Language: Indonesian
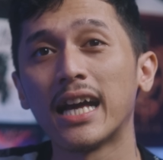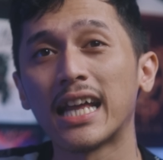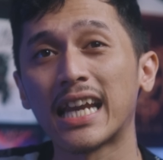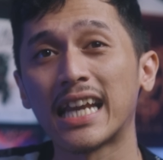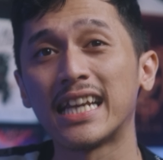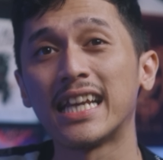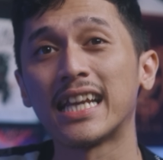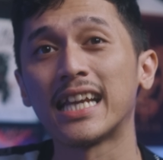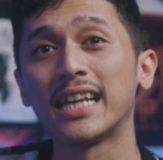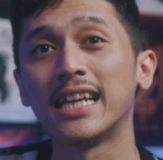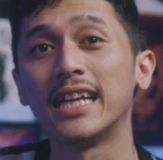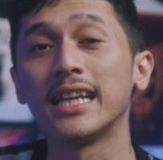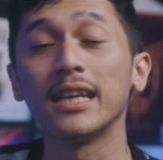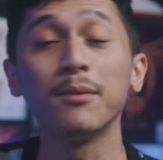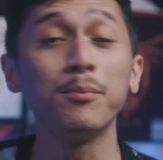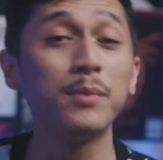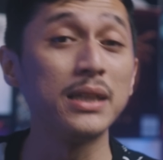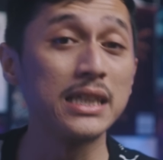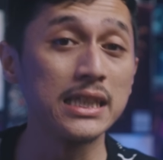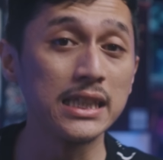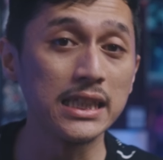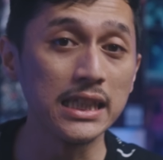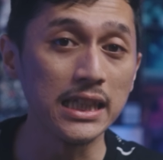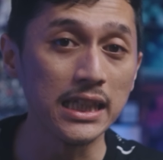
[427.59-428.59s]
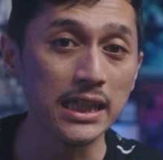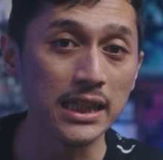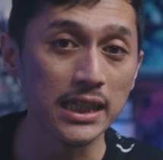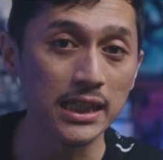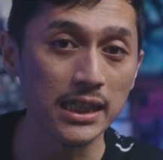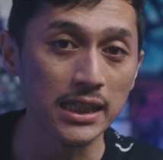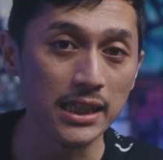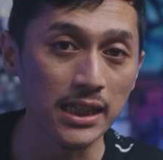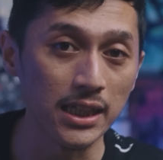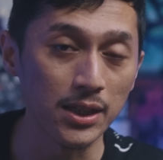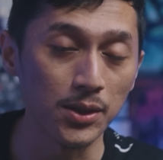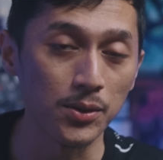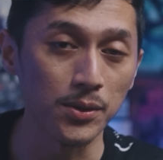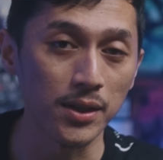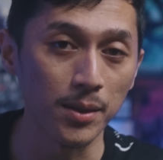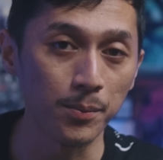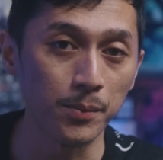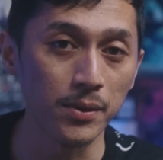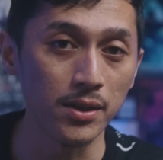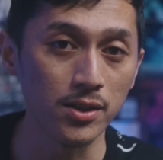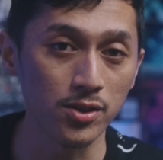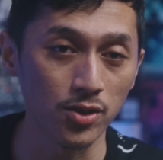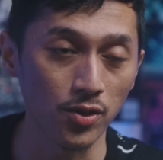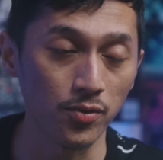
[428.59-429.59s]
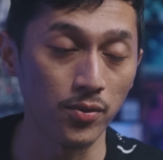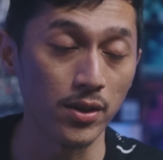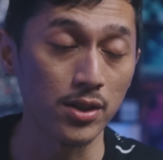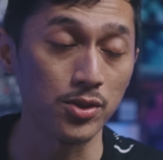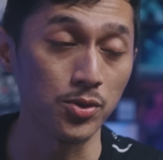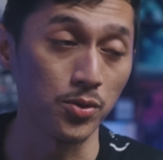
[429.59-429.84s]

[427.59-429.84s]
radar rada ribet sih gitu tapi so far